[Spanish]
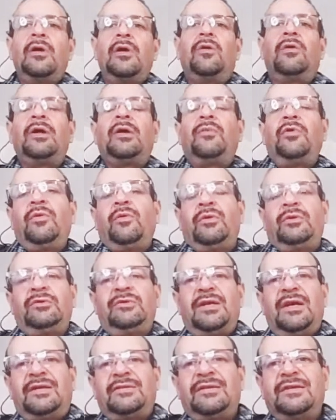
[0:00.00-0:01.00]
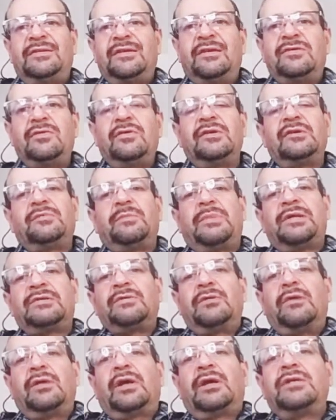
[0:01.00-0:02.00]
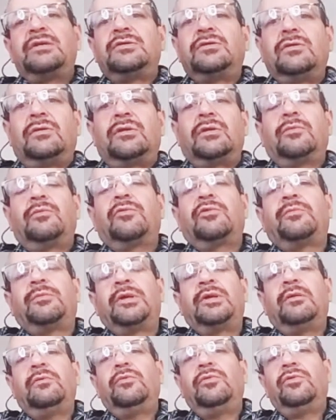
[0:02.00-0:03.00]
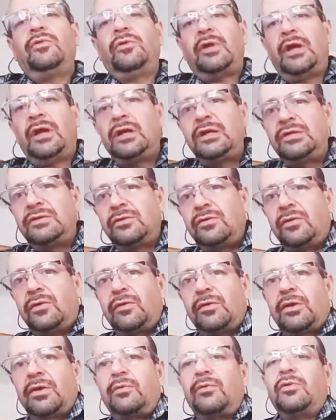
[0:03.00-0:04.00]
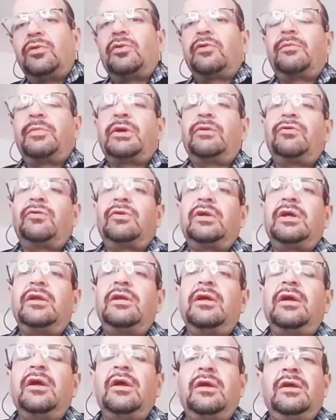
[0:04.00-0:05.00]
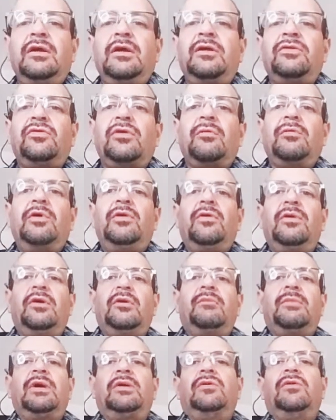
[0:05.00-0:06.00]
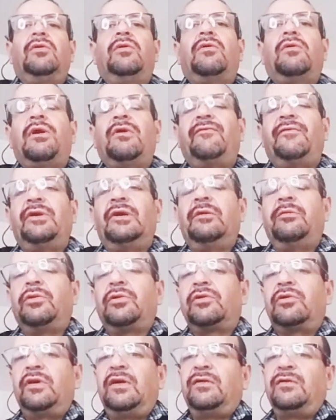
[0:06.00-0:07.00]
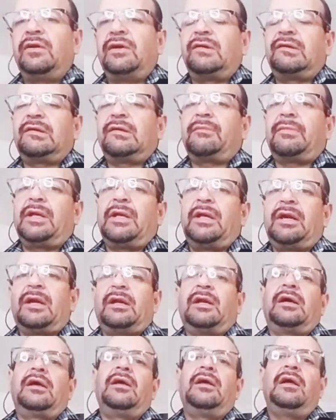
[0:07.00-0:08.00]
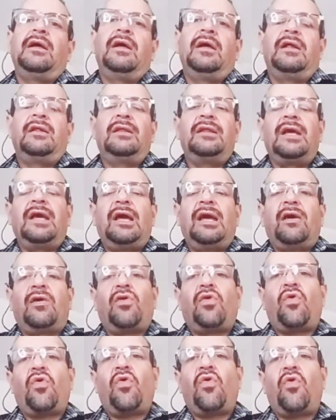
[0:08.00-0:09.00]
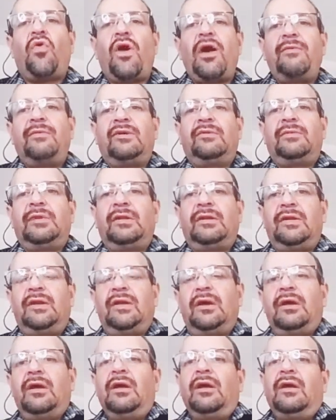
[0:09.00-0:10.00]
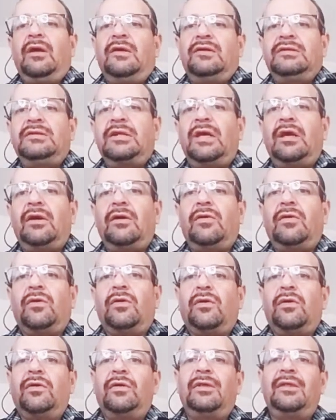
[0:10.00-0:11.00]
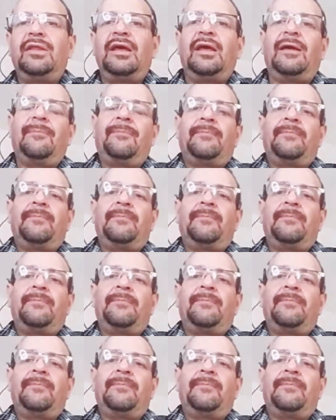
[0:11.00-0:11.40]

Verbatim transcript: Hola, muy buenos días. Este es un espacio de Cristo con amor para el mundo, de Cristo con amor para usted, de su amigo y hermano Juan Felipe Ortiz en esta mañana de jueves 25 de,